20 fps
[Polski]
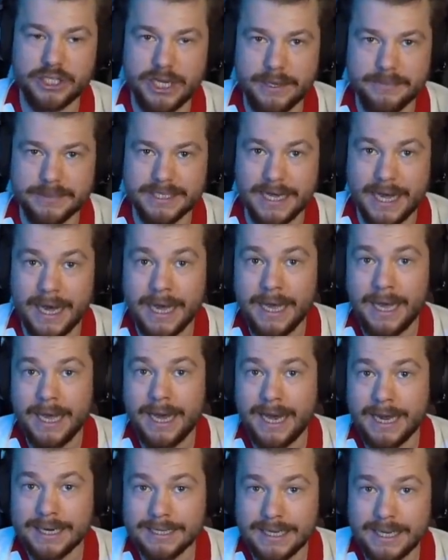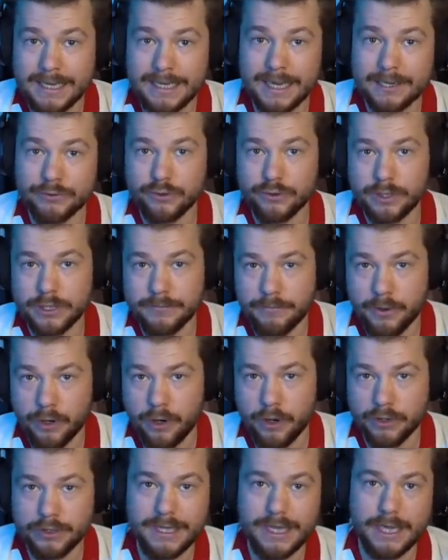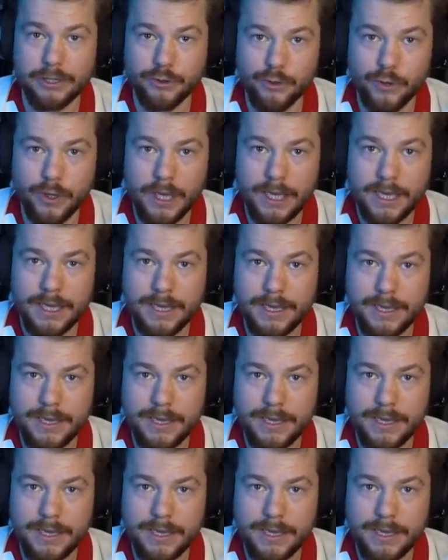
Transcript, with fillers: Jamesa Hardena, który po oddaniu